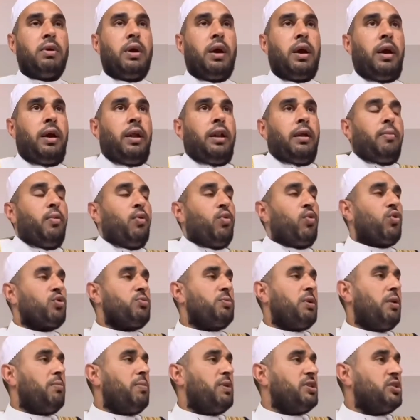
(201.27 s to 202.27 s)
احنا بنخرج
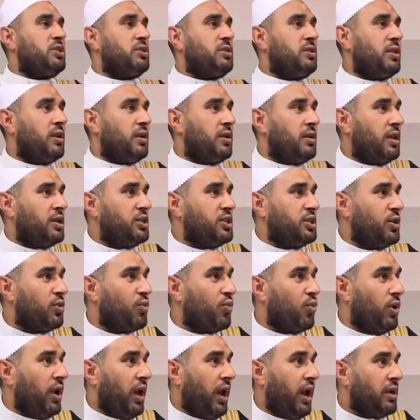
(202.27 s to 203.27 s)
من المسجد ناسيين
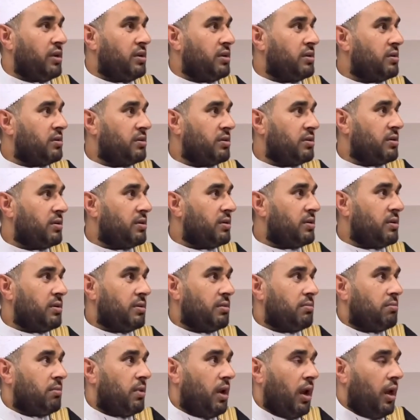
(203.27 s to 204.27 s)
كل حاجه
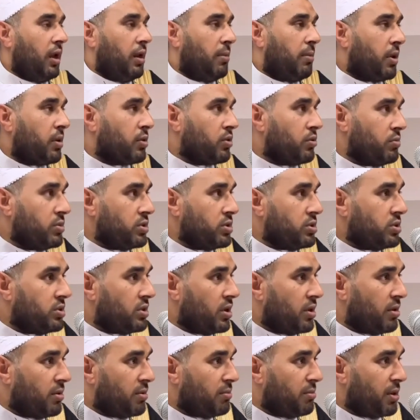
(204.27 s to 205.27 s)
ما احنا برضه مش
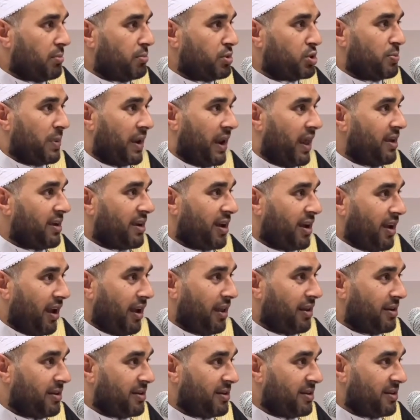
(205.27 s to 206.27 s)
مش ملائكه يعني